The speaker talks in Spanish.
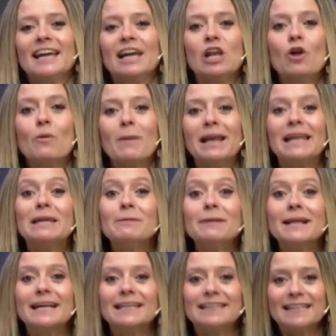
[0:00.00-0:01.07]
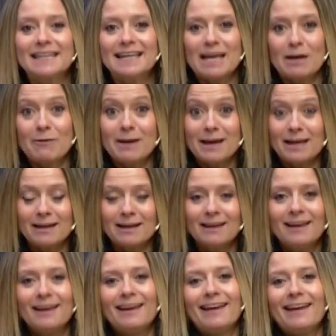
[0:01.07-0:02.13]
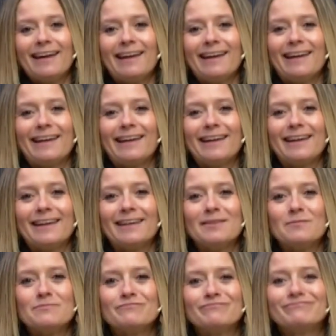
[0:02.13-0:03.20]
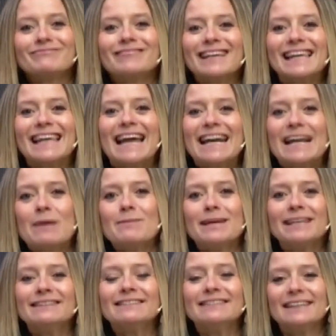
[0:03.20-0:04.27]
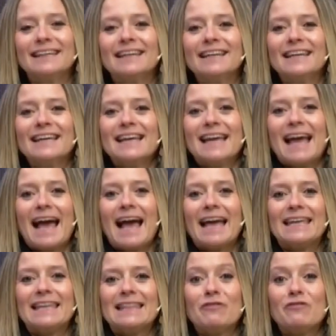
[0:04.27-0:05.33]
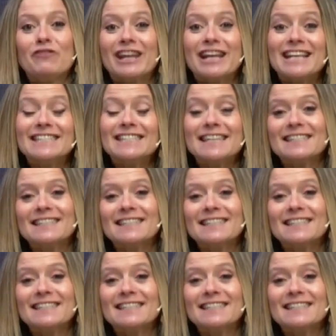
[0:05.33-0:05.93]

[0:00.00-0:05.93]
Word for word: es lo más libre que tiene que haber. Eh, claramente hay diferencias